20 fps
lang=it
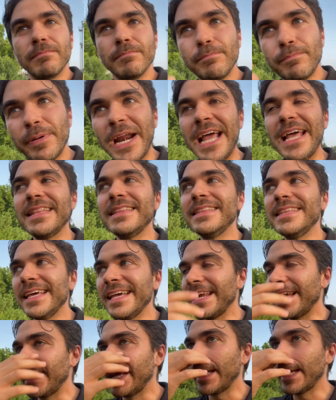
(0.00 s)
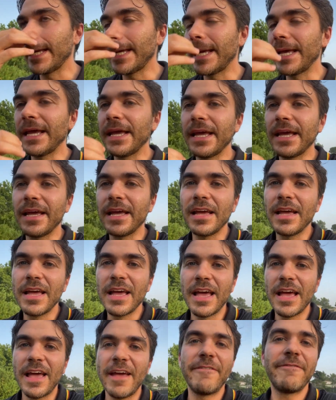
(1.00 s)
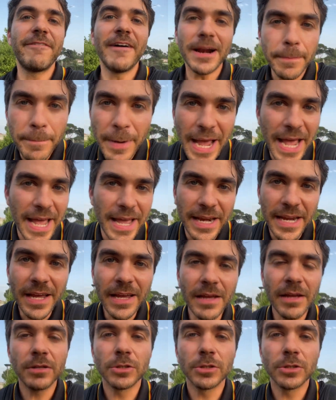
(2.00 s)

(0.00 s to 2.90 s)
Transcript: prendere e, e far bene,